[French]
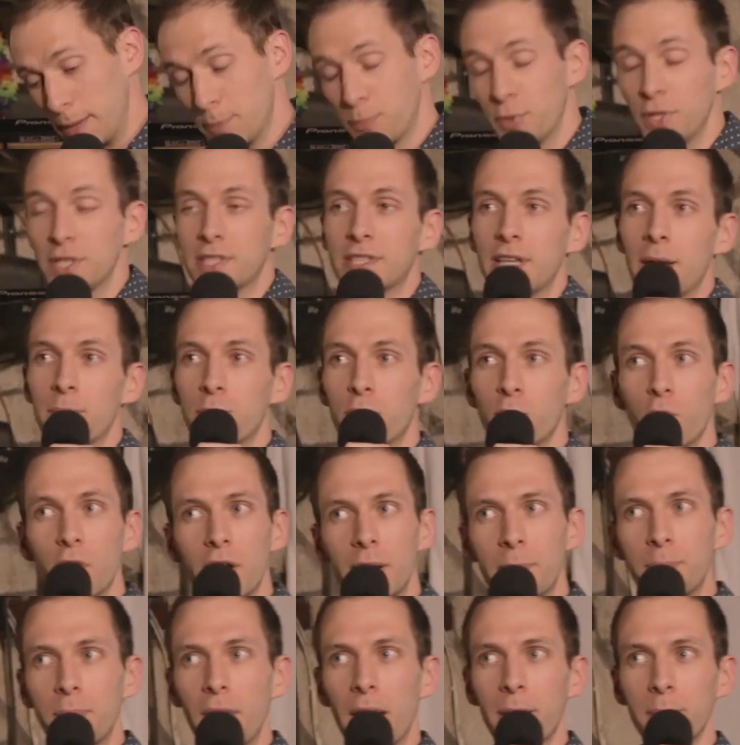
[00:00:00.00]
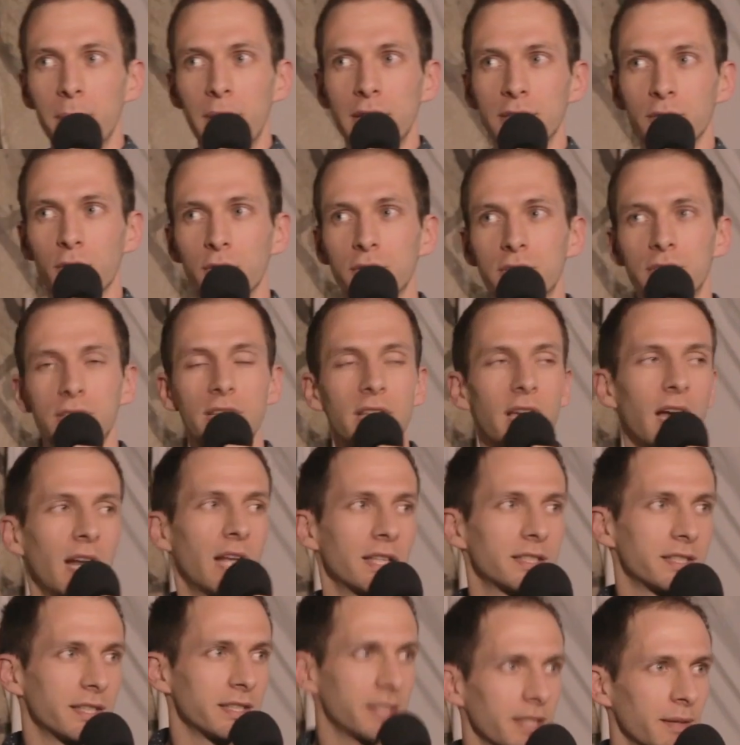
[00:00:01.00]
puis, ça pourrait permettre aussi à la
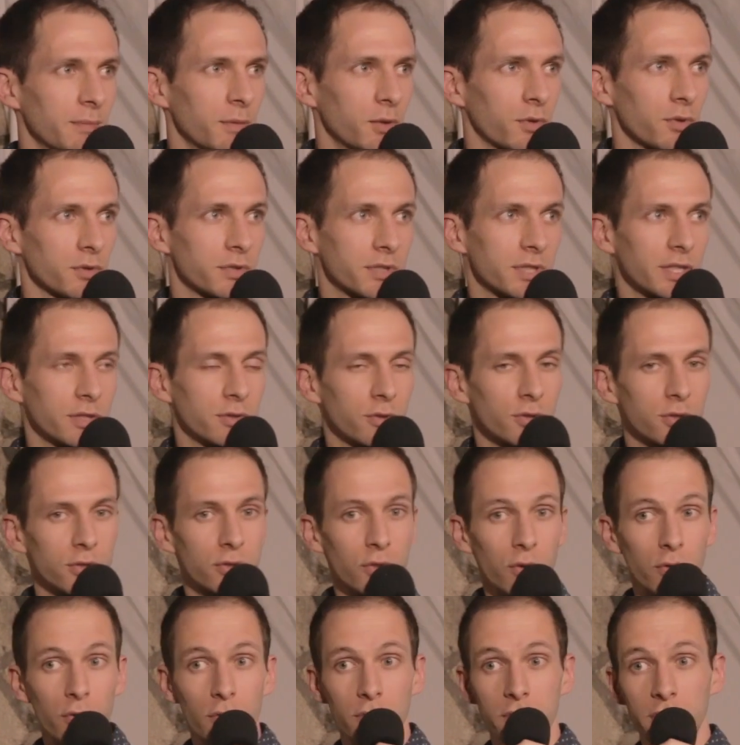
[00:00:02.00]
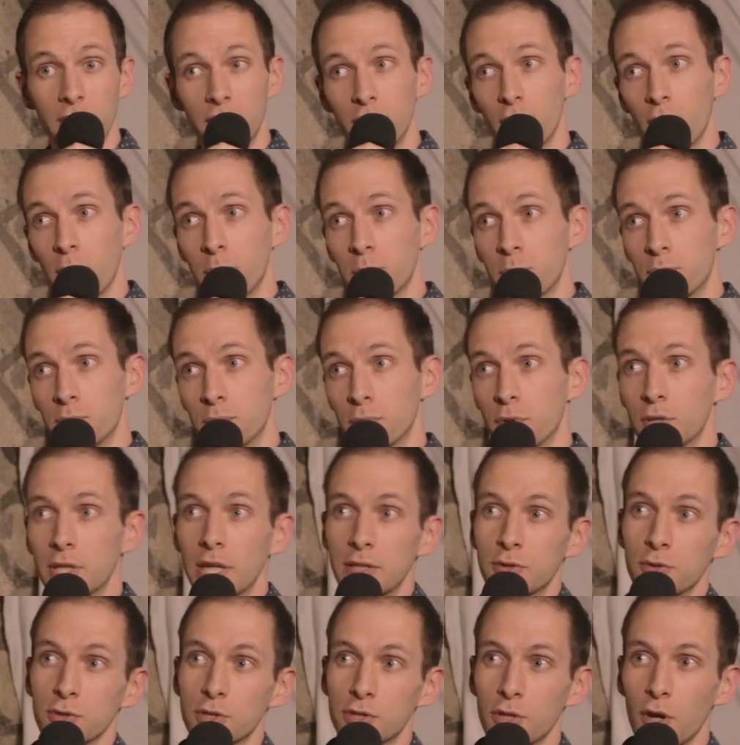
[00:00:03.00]
sixième constitution d'avoir
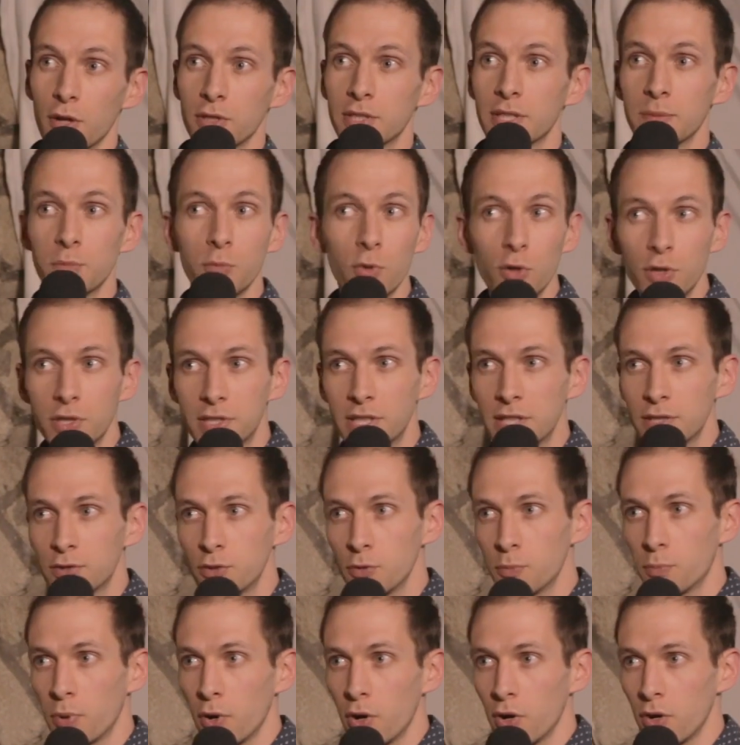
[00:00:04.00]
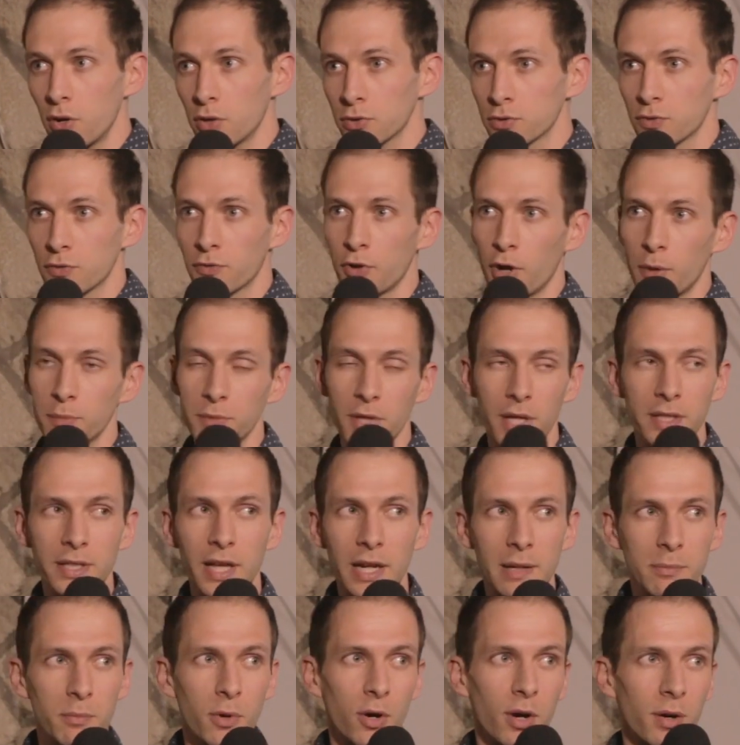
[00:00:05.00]
peut-être une sortie multi-support sous forme d'un
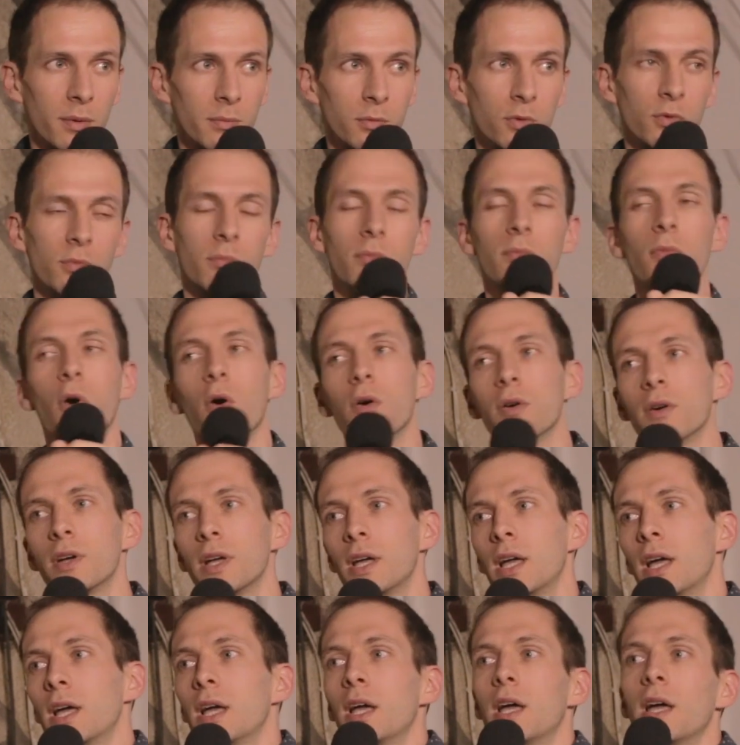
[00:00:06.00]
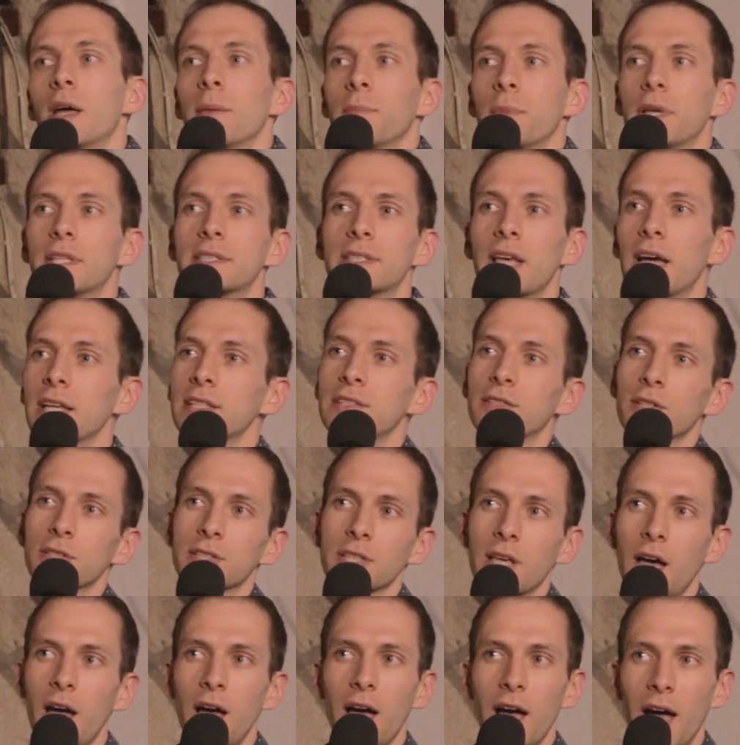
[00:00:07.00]
album ou bon. Et ça, ce
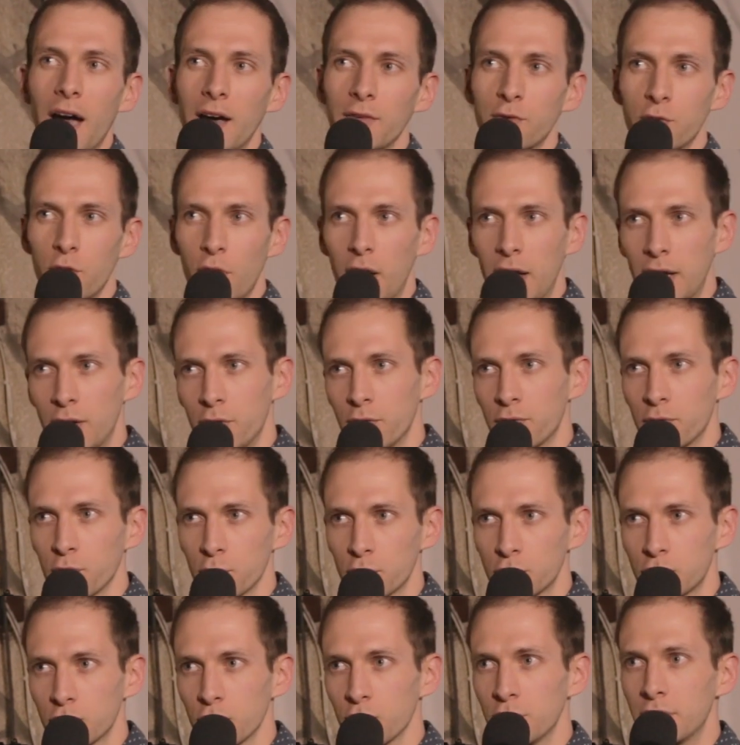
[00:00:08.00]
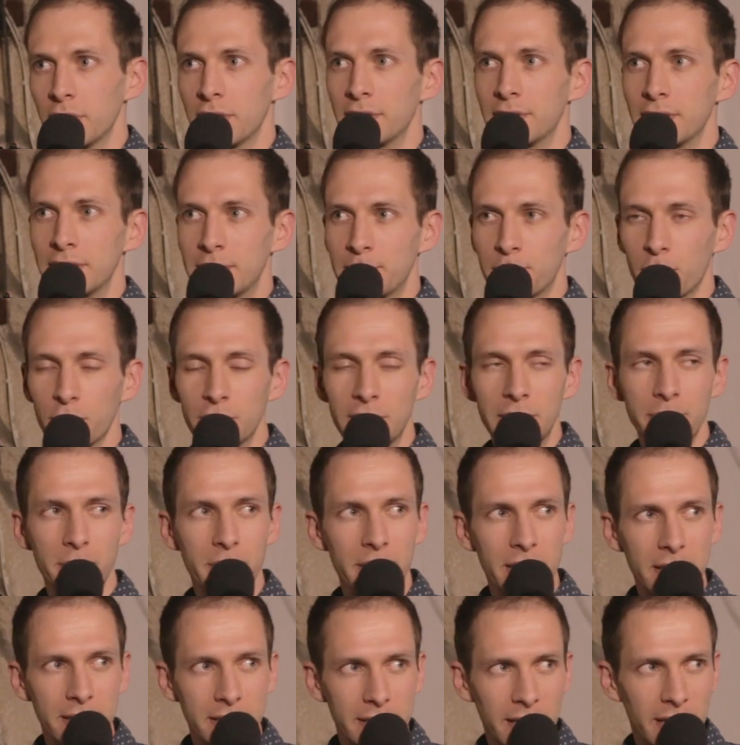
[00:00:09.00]
sera à voir en fonction des
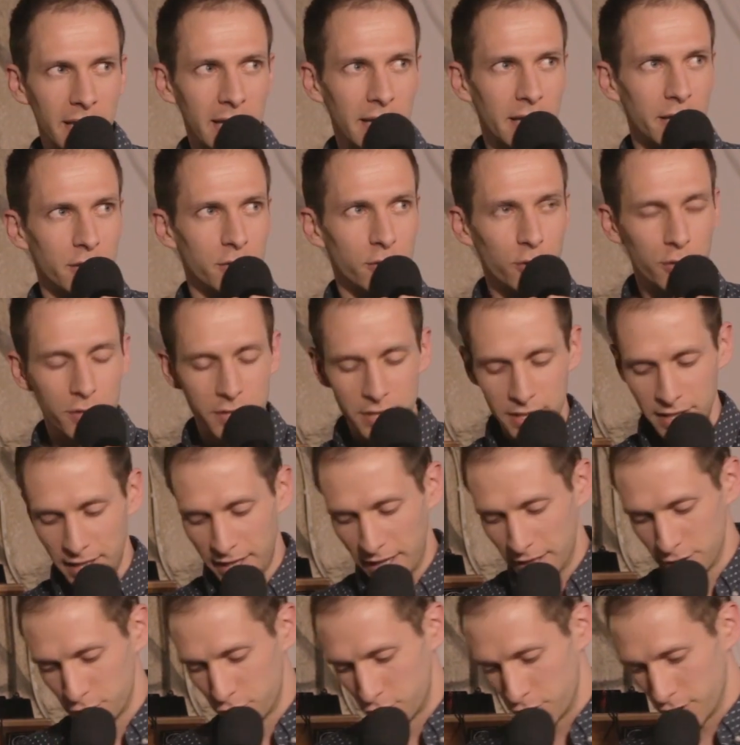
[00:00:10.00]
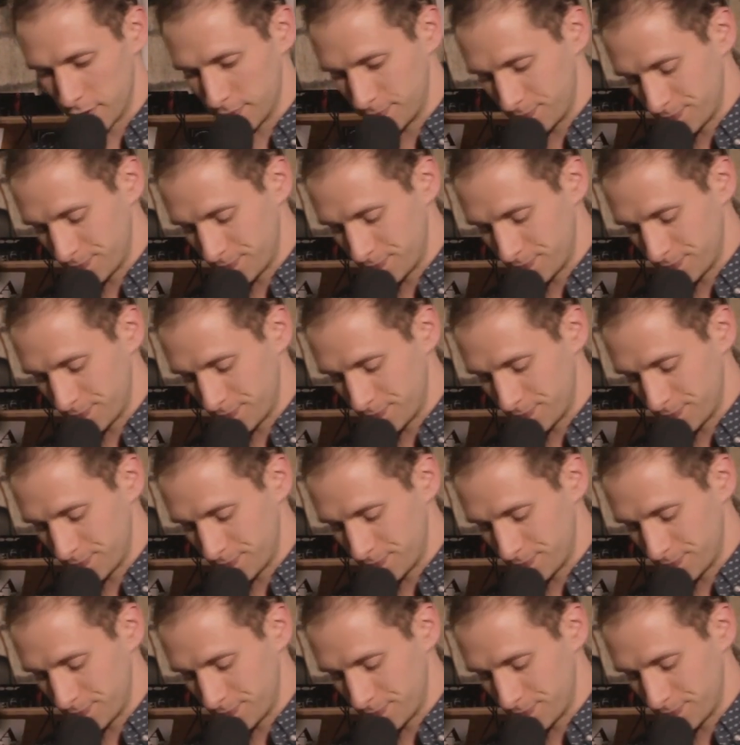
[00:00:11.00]
disponibilités de The Edge.